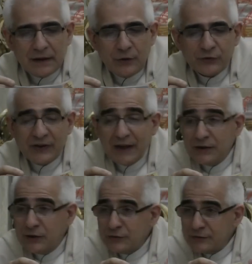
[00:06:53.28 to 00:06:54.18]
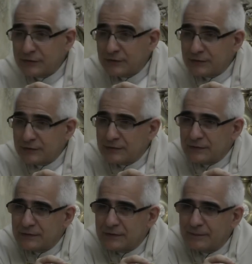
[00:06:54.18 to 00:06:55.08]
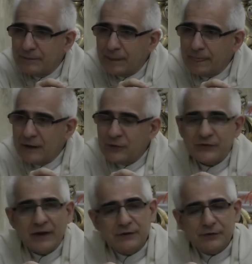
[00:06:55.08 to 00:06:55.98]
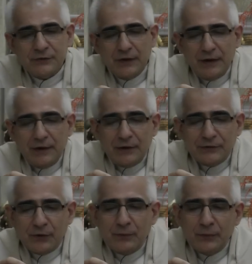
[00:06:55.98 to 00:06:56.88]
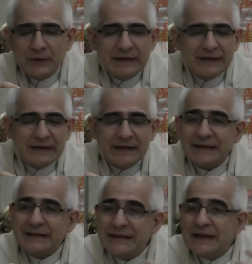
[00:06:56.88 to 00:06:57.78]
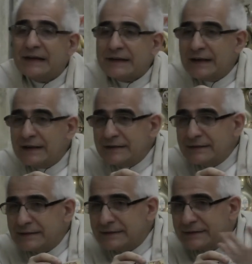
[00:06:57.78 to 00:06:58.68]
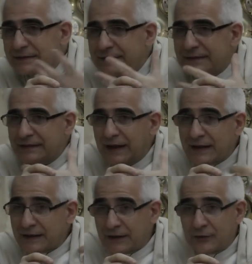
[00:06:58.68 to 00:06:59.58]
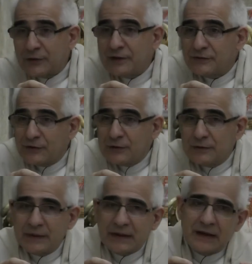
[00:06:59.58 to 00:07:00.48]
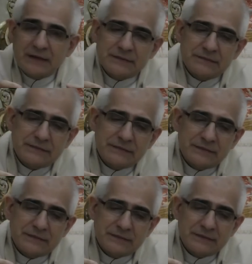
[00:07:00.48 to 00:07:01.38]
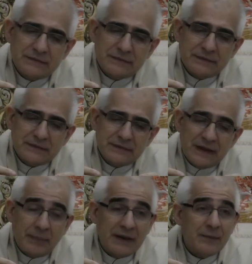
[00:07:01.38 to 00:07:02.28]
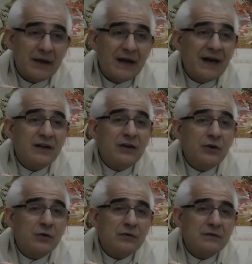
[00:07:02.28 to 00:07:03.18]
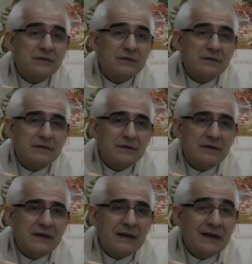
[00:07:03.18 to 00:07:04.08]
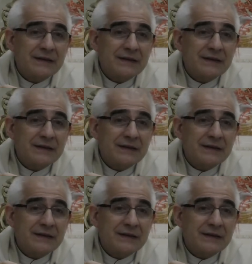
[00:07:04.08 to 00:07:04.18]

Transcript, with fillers: los años, los años son vueltas de la Tierra alrededor del Sol, ¿verdad? La palabra año en